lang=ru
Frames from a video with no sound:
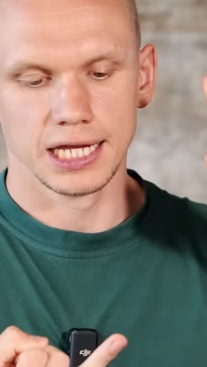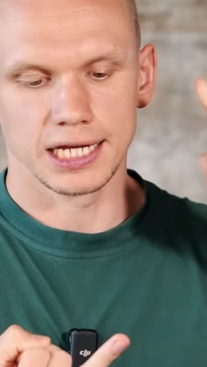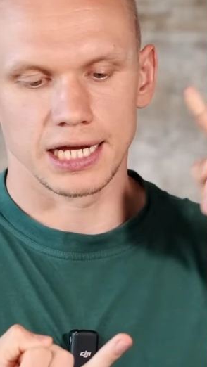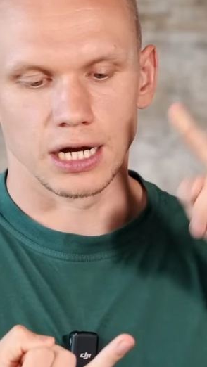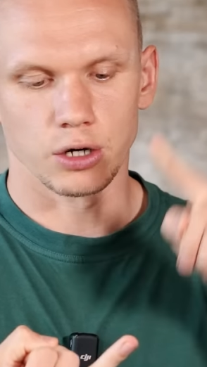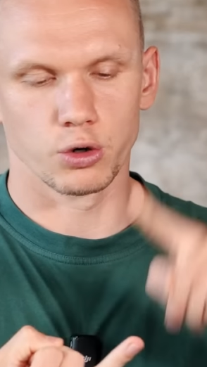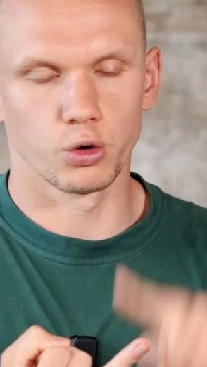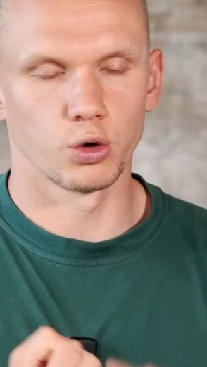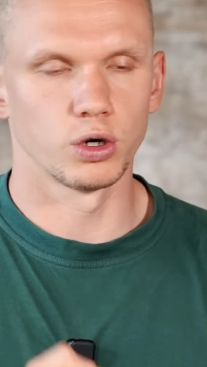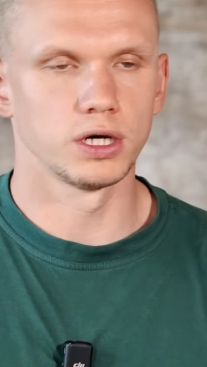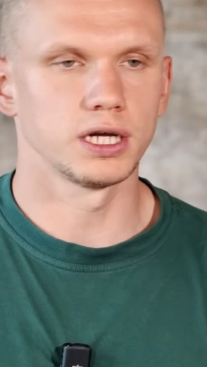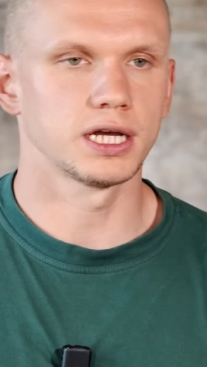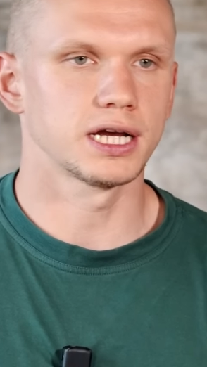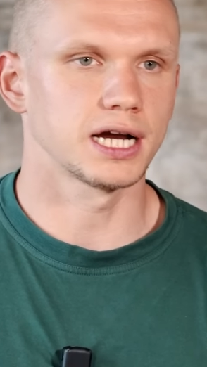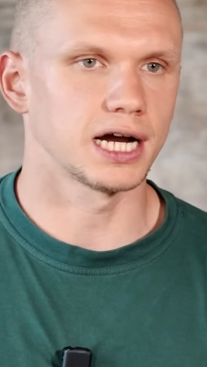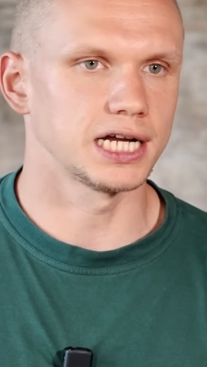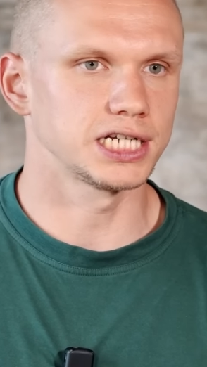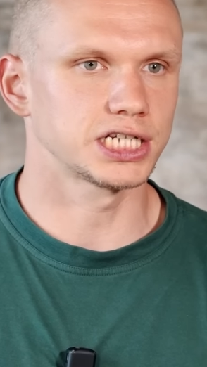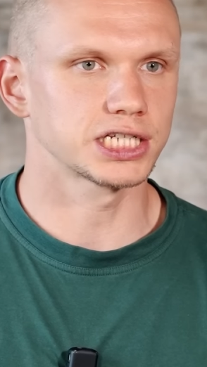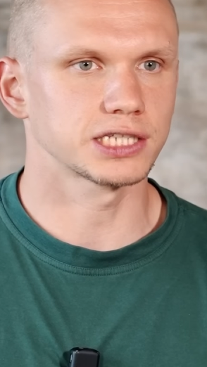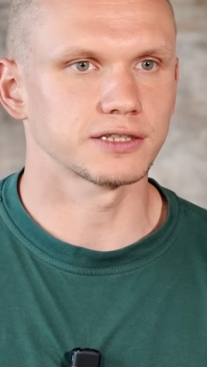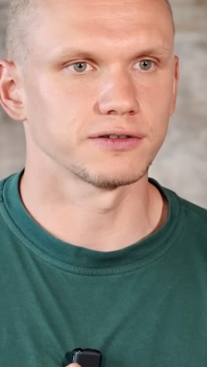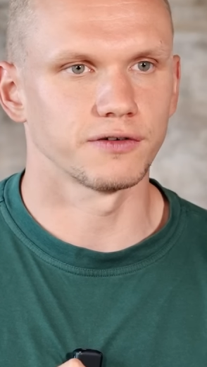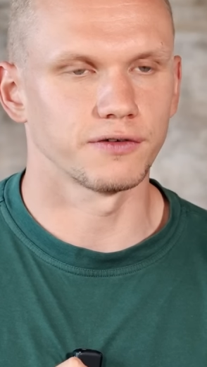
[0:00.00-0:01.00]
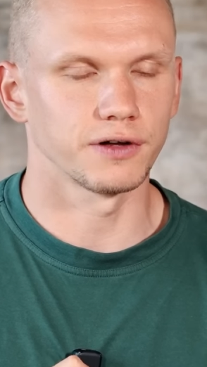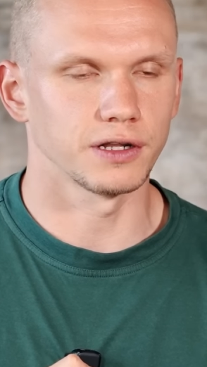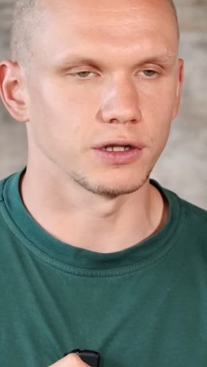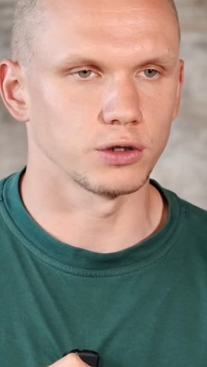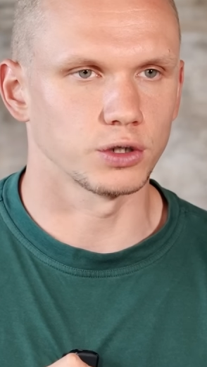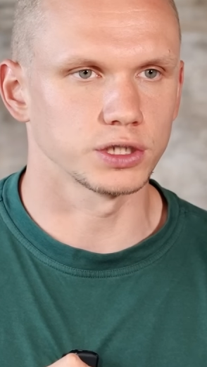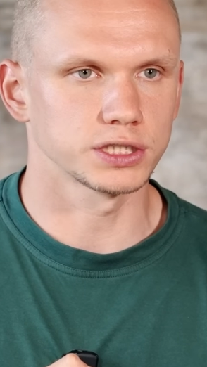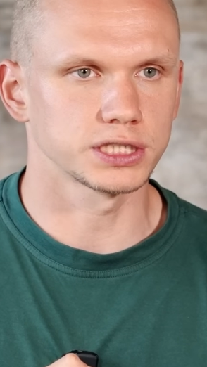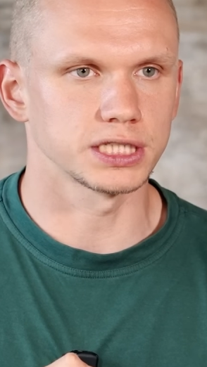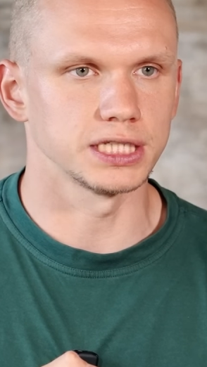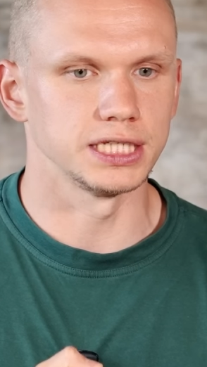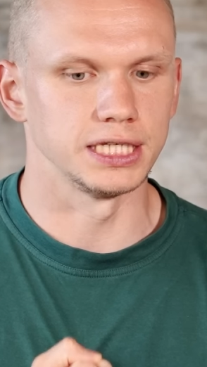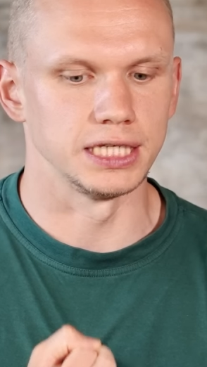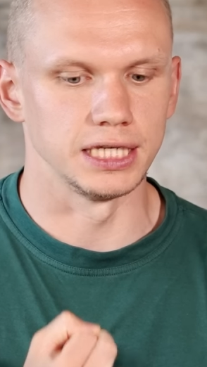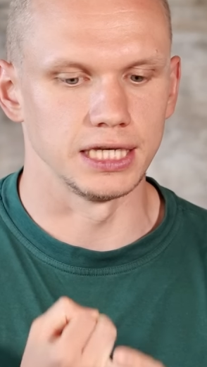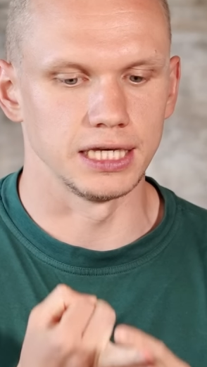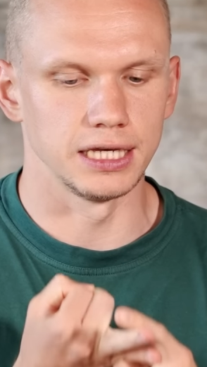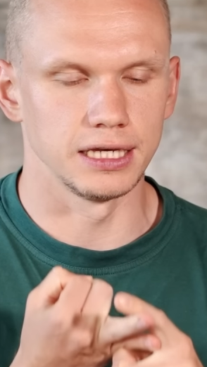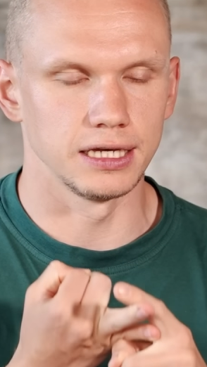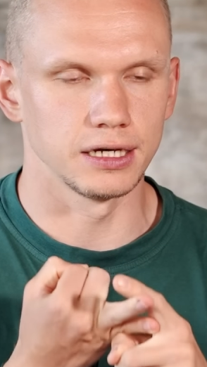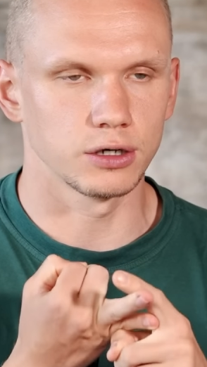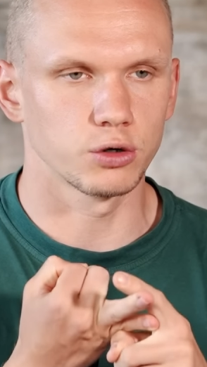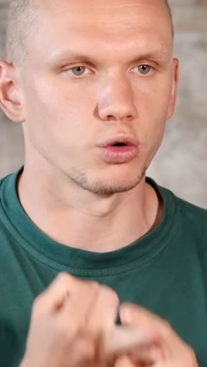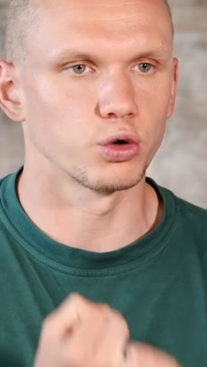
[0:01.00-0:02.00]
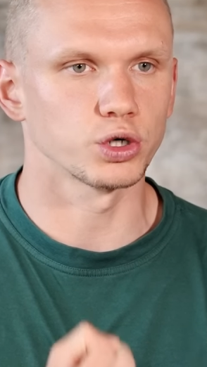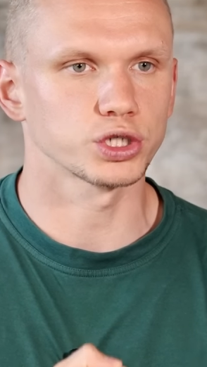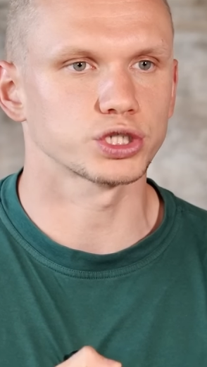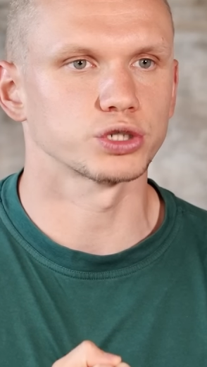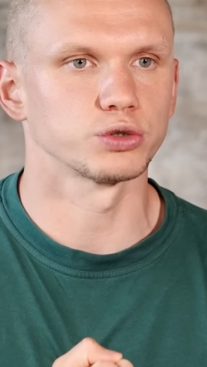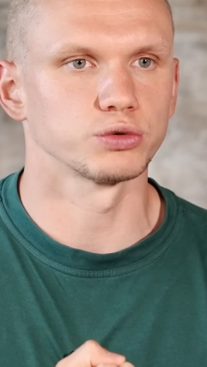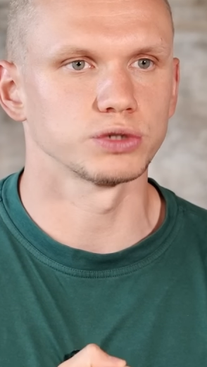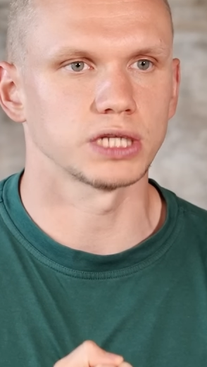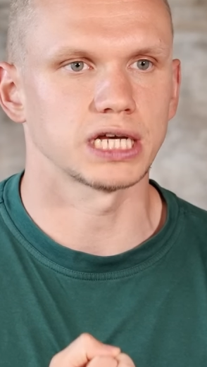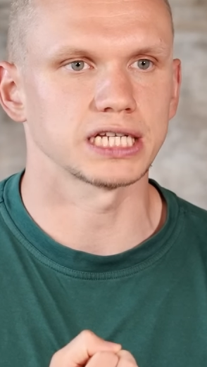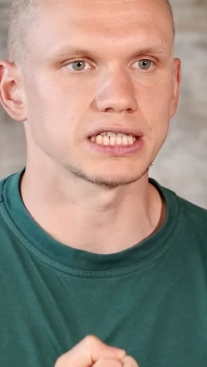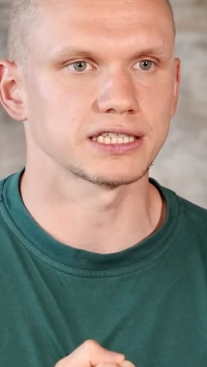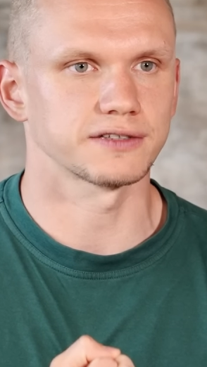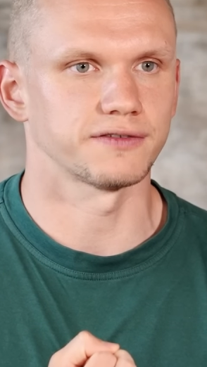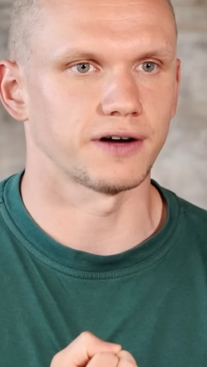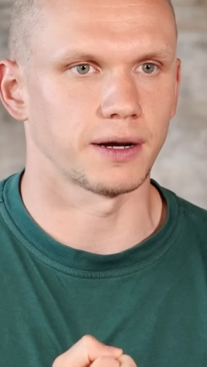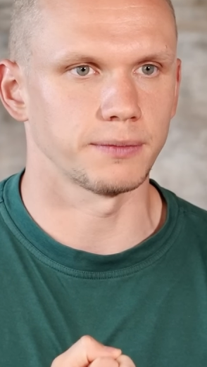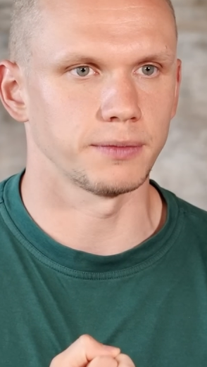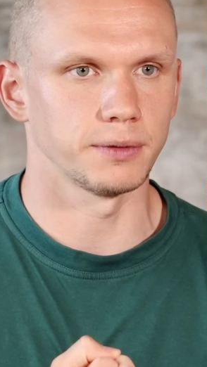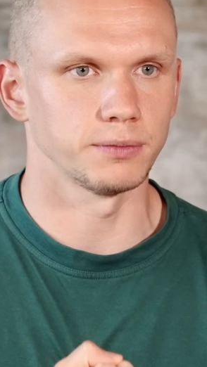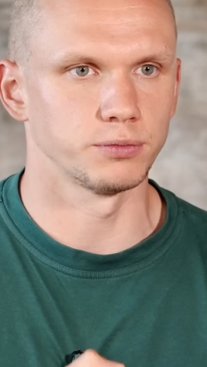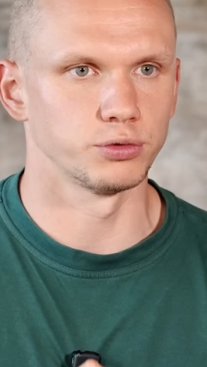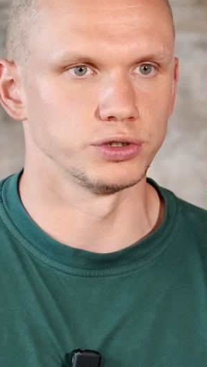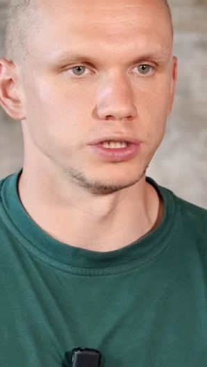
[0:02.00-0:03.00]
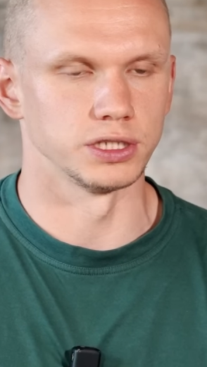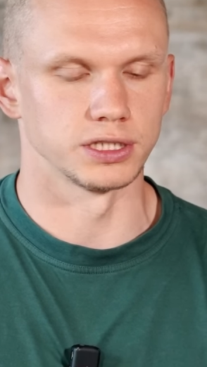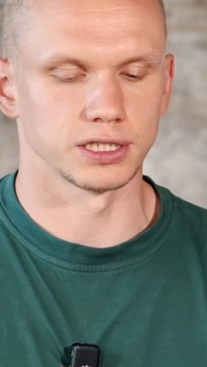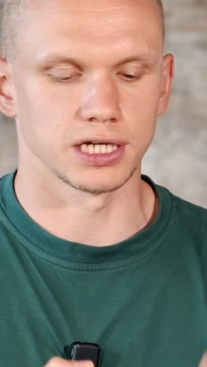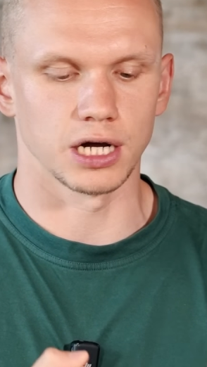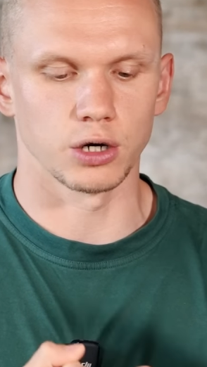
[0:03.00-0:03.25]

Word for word: какое качество волос и кожи у нас с вами будет,